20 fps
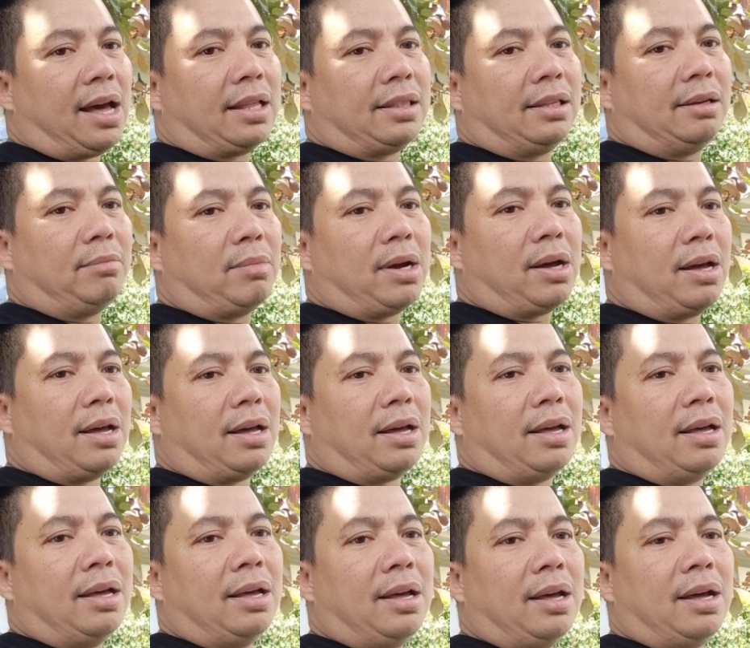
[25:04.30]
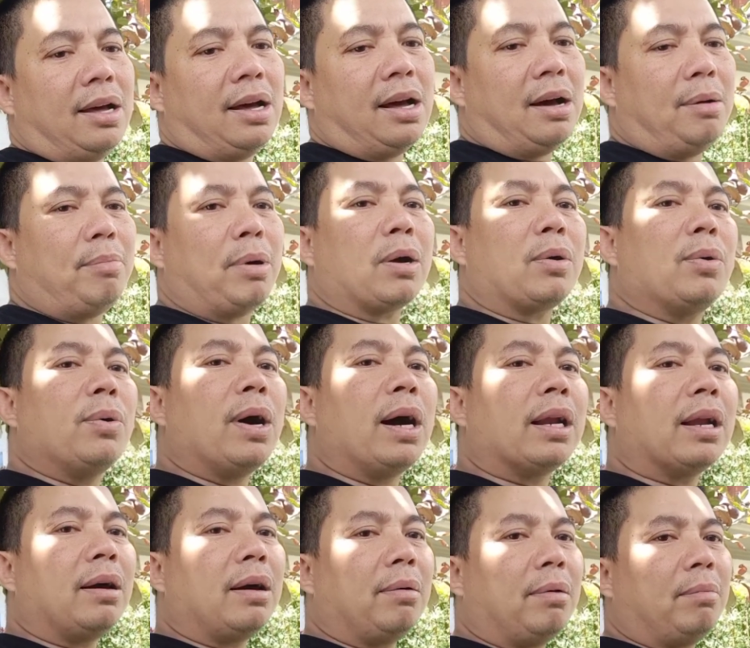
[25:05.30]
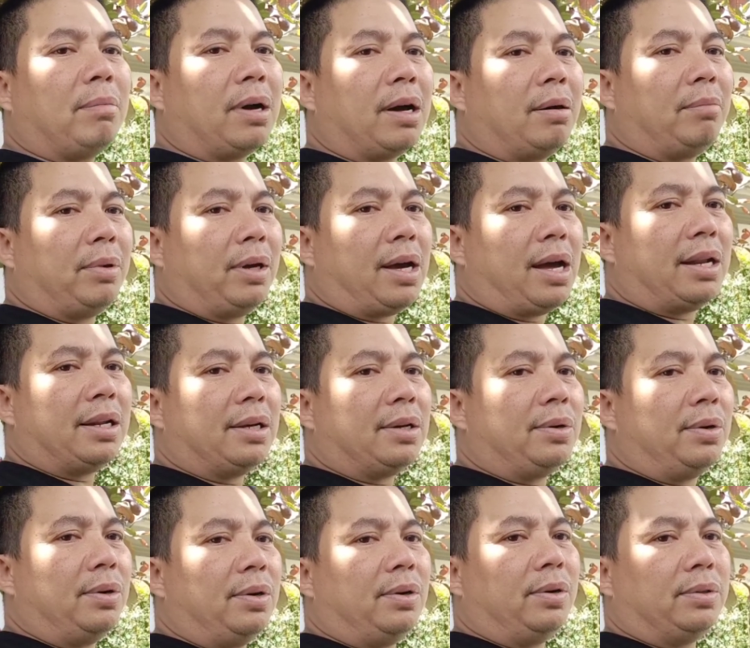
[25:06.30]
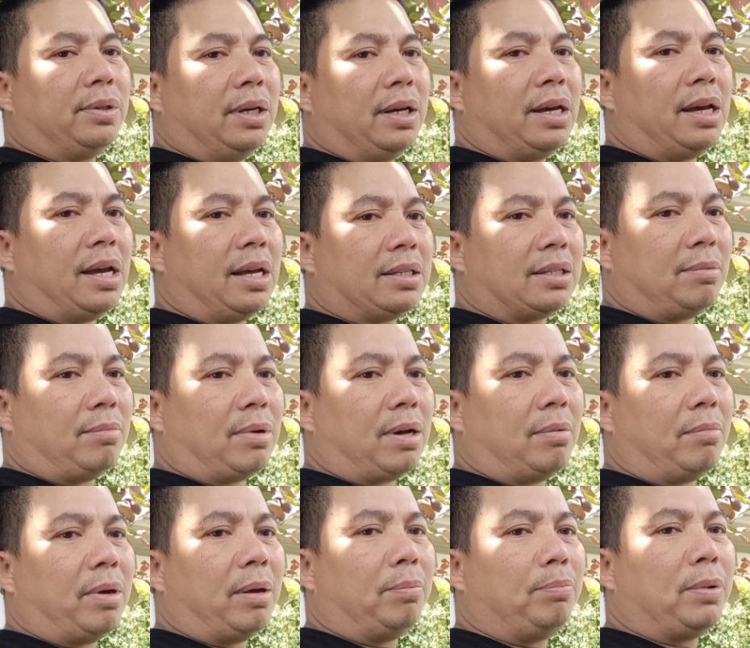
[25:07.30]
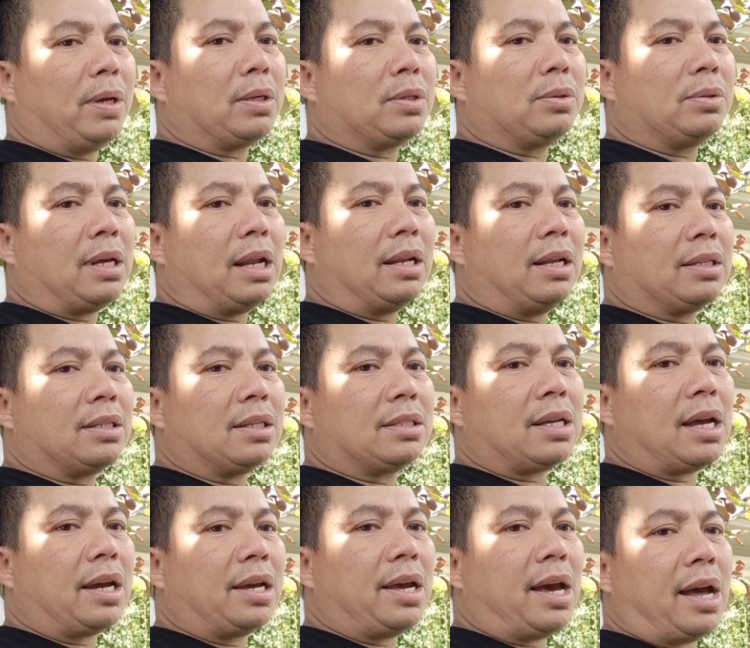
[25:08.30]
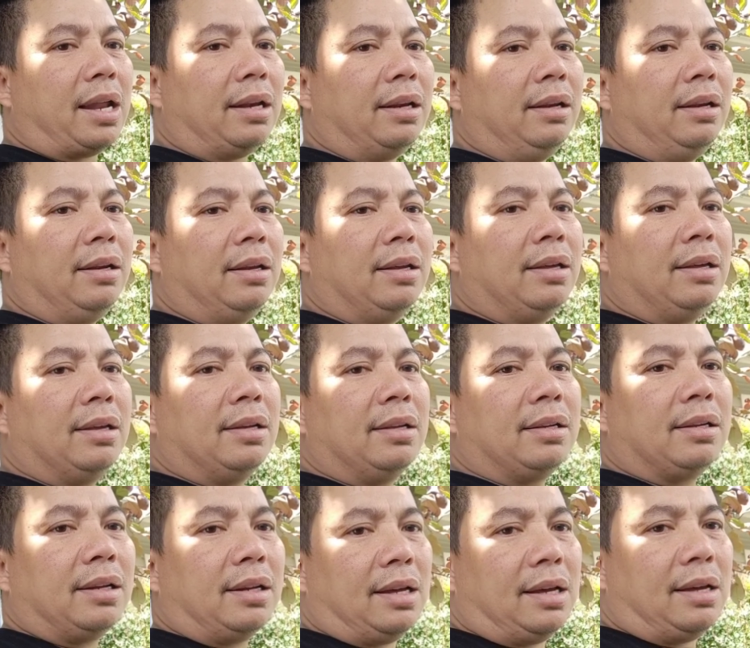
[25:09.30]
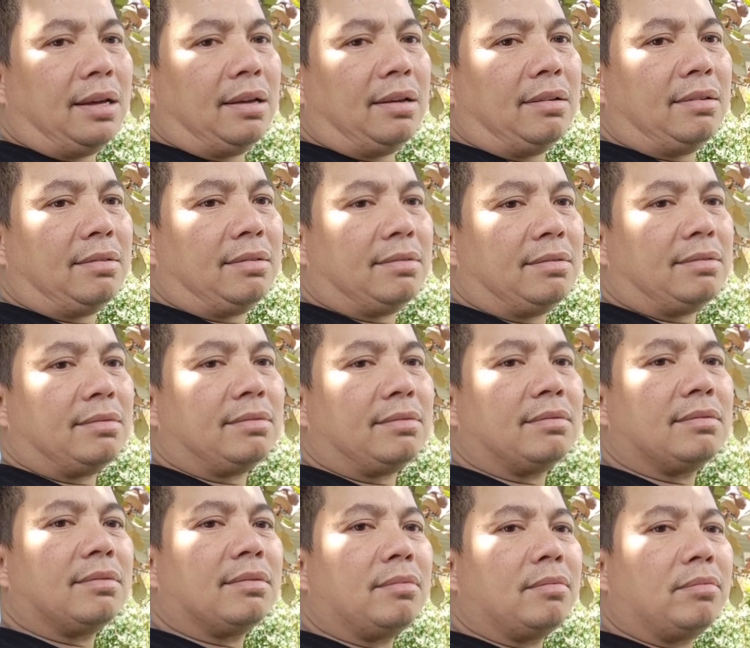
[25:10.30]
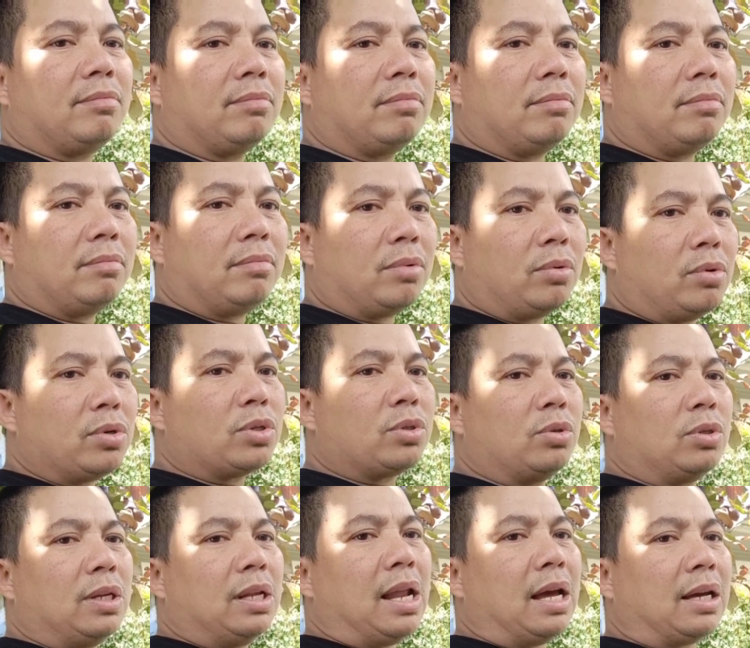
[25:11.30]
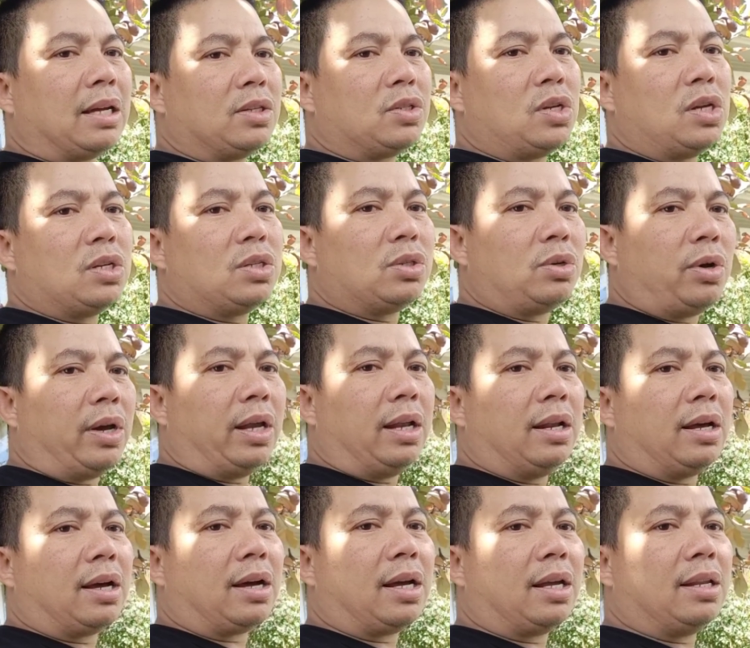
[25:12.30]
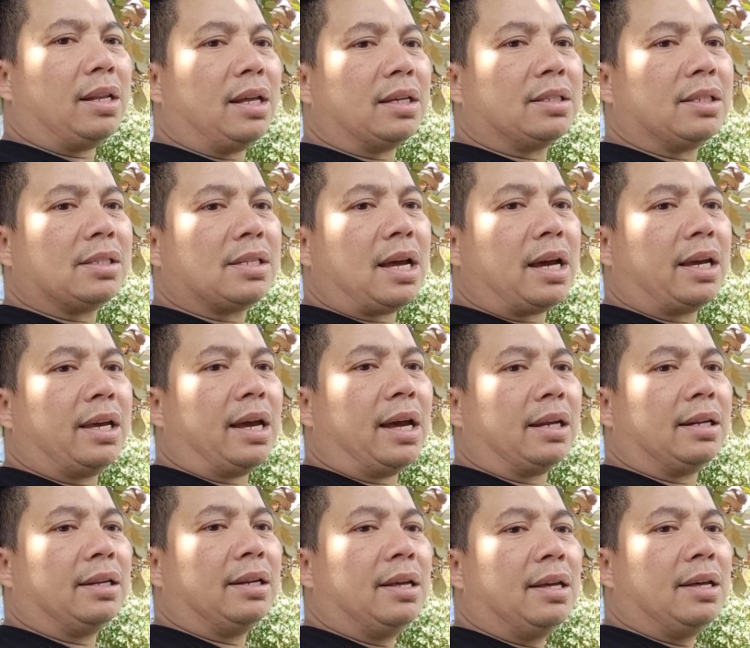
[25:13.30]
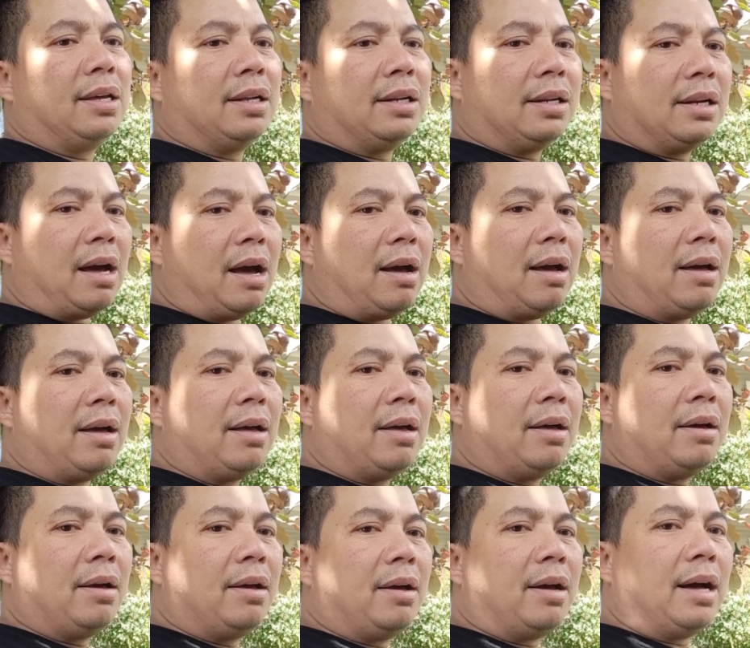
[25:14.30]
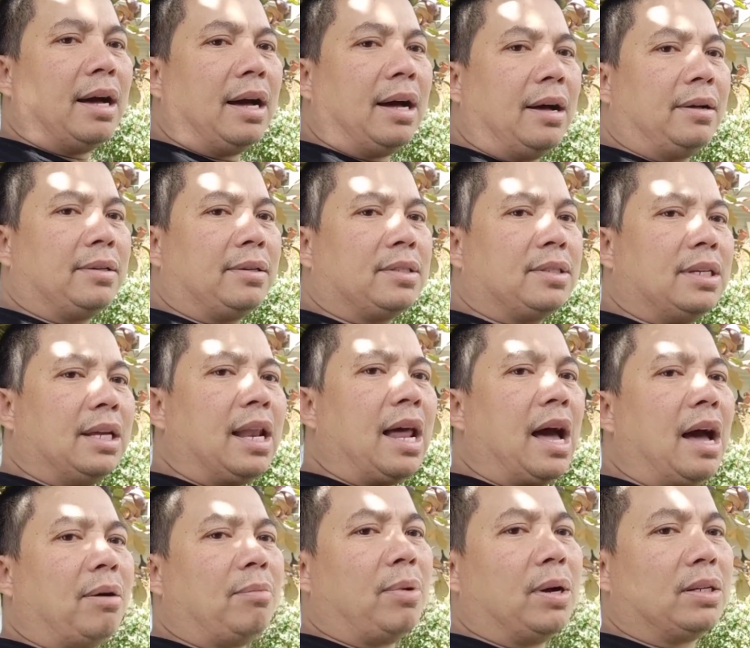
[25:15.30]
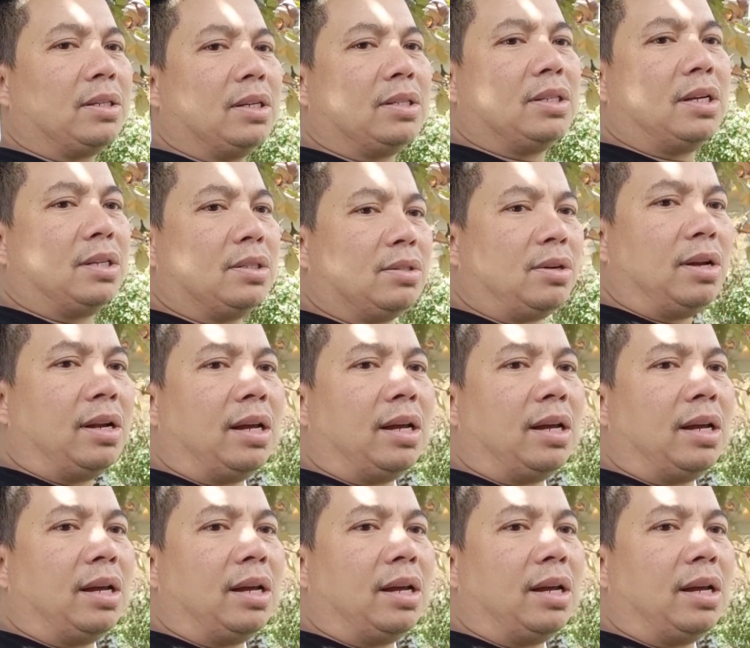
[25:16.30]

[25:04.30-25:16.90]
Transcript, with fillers: ating mga uh, baguhan na mga mekaniko o di kaya sa mga may personal na sasakyan uh, gusto nilang i-change oil ang kanilang sasakyan na uh, sila ang mag-change oil